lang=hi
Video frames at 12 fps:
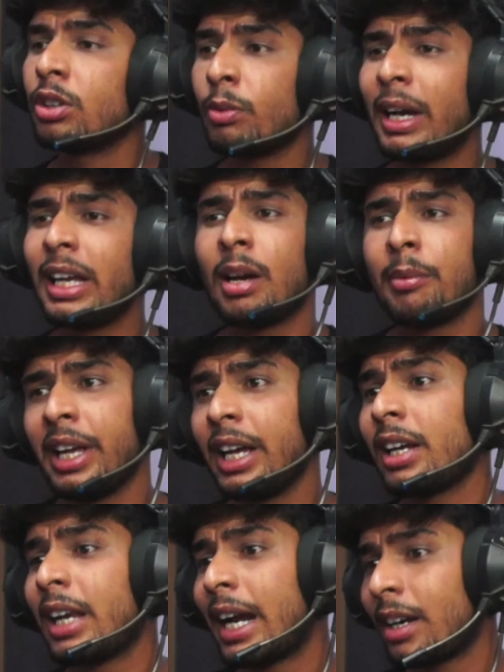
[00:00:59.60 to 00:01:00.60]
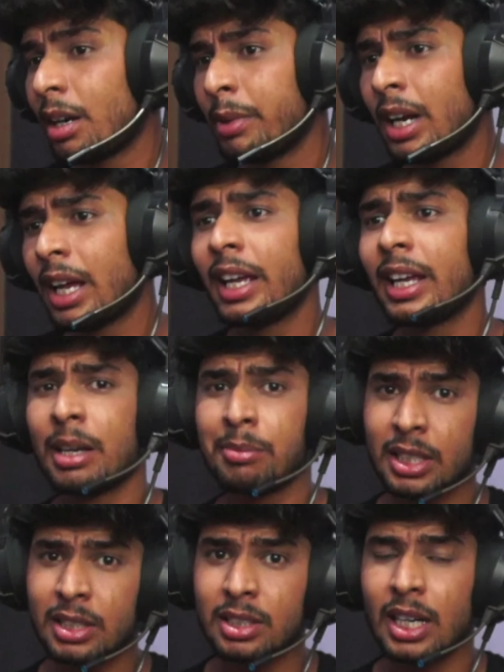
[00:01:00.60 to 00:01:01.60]
भाई हमें एक लेटर मिला है गेम
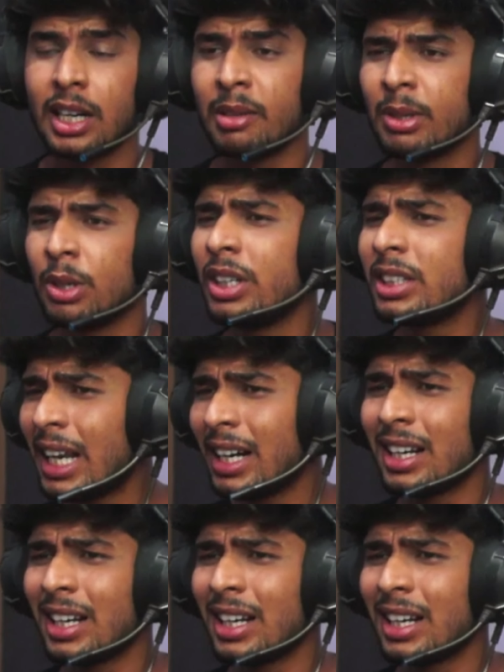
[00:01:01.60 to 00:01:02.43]
के स्टार्टिंग में और इस लेटर के